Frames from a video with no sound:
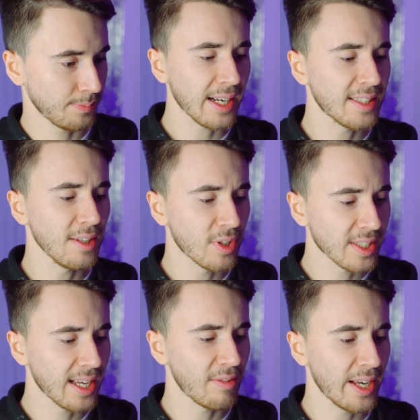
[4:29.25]
Красиво
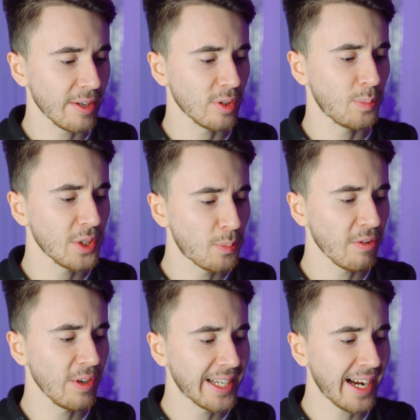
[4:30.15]
разговаривать, быть
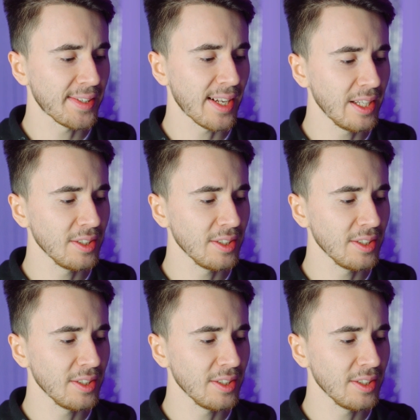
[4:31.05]
привлекательной,